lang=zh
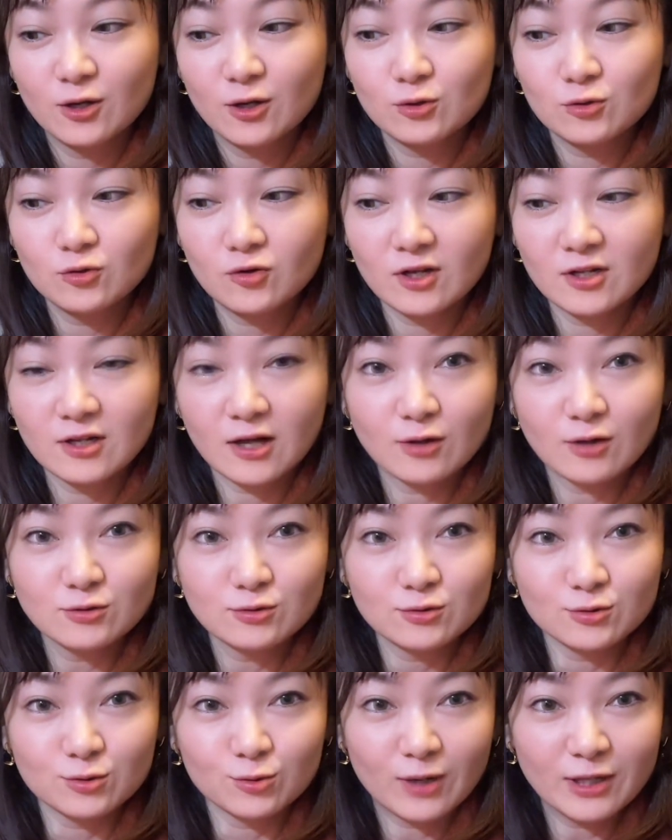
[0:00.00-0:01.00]
如果老
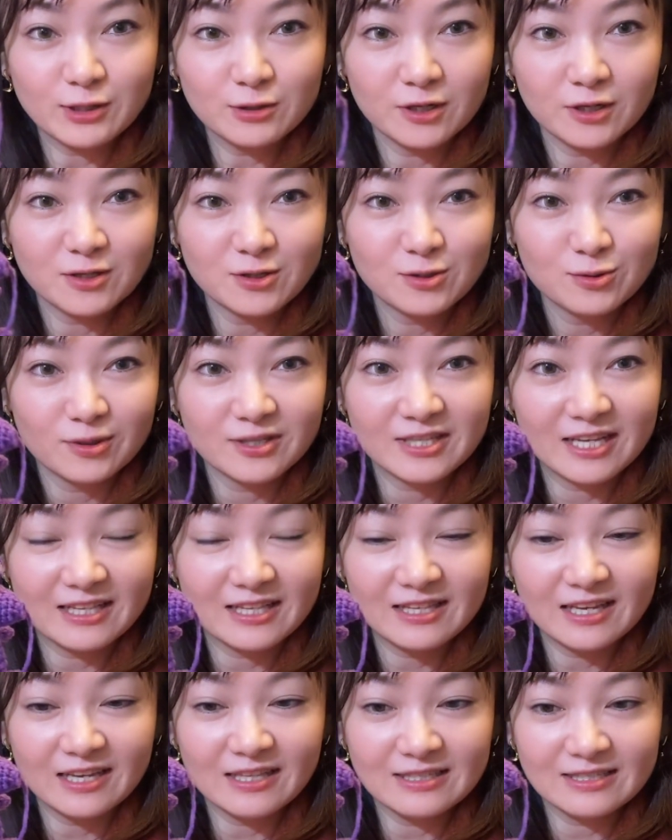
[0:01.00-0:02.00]
鼠完全坐在
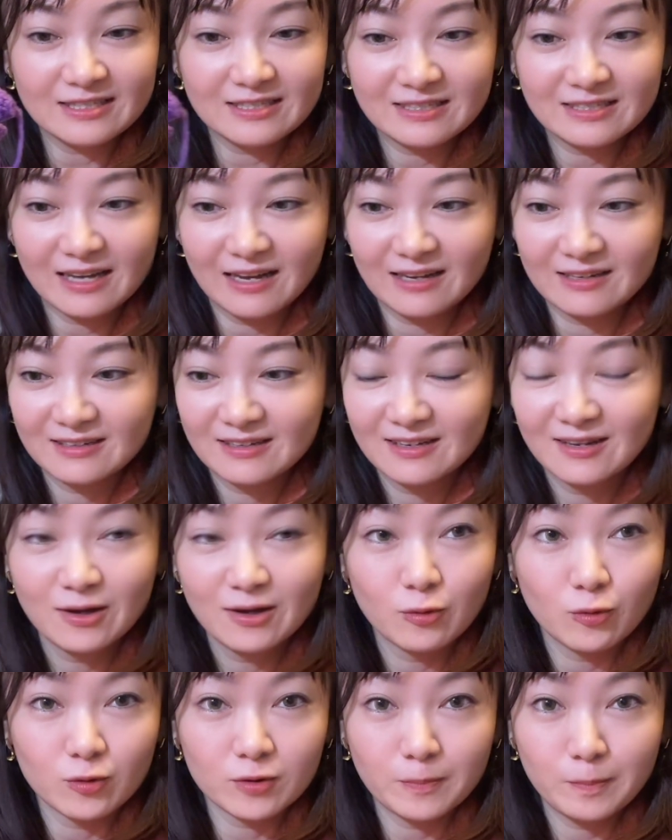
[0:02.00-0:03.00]
垫子上，
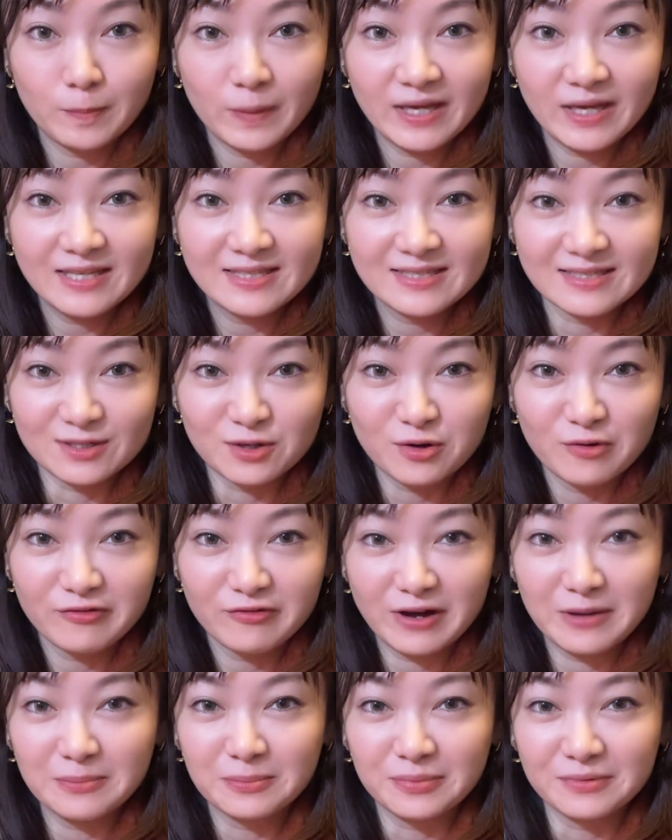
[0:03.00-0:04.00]
我的杯子就
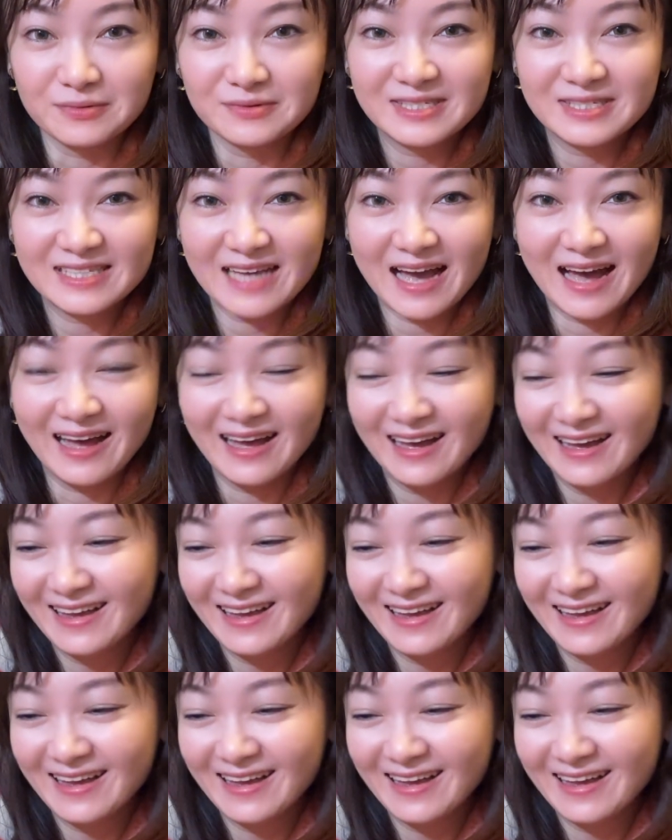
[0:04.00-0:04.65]
放不下，